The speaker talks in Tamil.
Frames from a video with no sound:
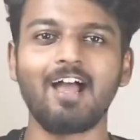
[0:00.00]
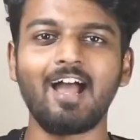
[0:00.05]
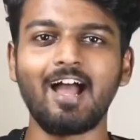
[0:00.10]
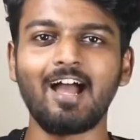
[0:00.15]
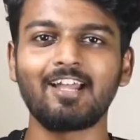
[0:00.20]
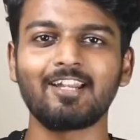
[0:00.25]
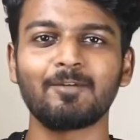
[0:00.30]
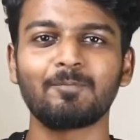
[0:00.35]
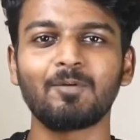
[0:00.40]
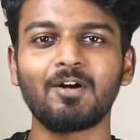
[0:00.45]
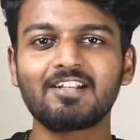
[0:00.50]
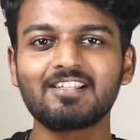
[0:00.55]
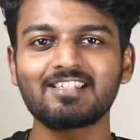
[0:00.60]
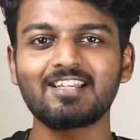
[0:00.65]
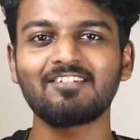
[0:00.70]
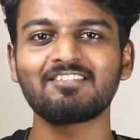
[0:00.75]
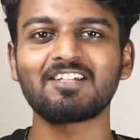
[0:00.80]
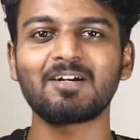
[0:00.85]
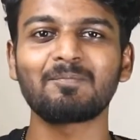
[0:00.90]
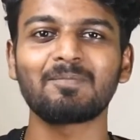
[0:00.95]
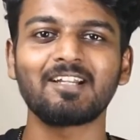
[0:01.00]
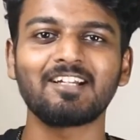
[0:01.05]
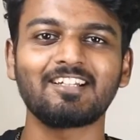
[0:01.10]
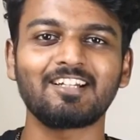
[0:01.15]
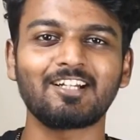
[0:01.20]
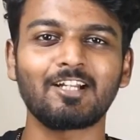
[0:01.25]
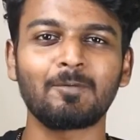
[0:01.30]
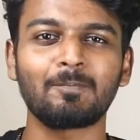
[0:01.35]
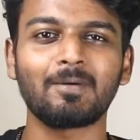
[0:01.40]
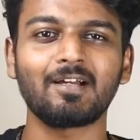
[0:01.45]
அண்ட் இப்போ அஞ்சாவது அப்டேட்
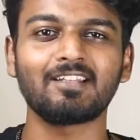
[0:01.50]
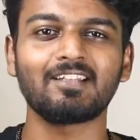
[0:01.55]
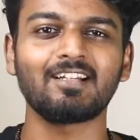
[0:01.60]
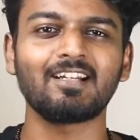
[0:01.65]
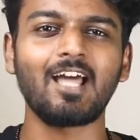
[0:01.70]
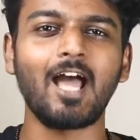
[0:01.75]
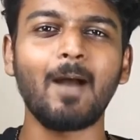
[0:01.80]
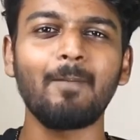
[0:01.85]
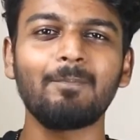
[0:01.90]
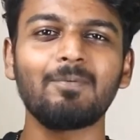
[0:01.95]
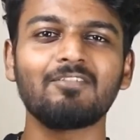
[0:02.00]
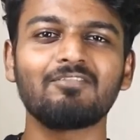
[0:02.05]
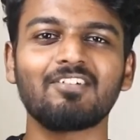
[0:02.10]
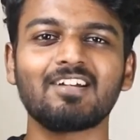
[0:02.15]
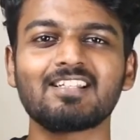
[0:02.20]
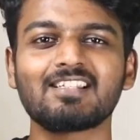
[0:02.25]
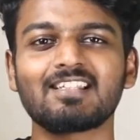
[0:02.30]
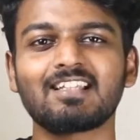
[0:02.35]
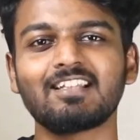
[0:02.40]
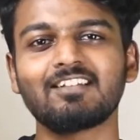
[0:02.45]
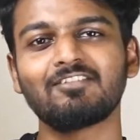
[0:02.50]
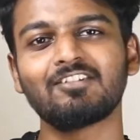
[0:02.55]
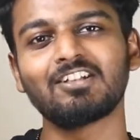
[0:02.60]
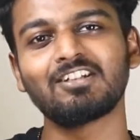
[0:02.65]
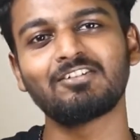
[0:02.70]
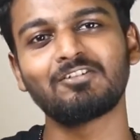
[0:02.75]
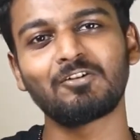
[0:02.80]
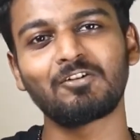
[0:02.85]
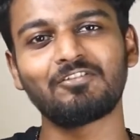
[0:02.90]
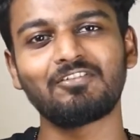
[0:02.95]
என்னன்னு பார்த்தீங்கன்னா ஆப்பிள் ஃபேன்ஸுக்கு இது
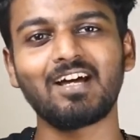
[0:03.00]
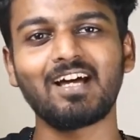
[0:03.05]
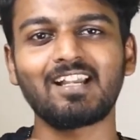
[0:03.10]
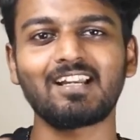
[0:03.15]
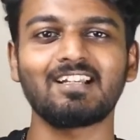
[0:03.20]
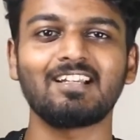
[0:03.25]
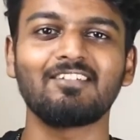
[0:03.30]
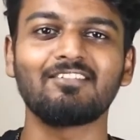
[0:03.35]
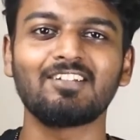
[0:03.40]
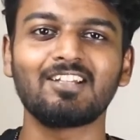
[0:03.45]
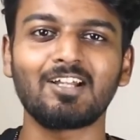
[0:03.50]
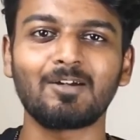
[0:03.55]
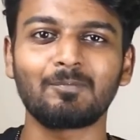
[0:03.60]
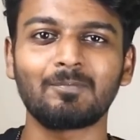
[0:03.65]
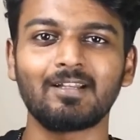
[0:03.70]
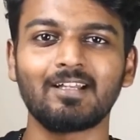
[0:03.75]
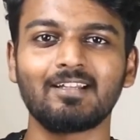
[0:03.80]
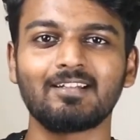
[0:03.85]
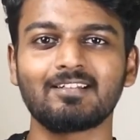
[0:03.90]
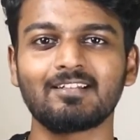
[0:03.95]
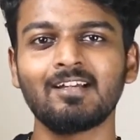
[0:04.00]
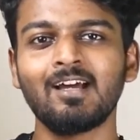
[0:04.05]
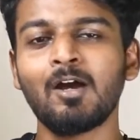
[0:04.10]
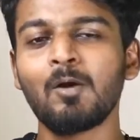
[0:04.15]
வந்து ஒரு வேற லெவல் அப்டேட்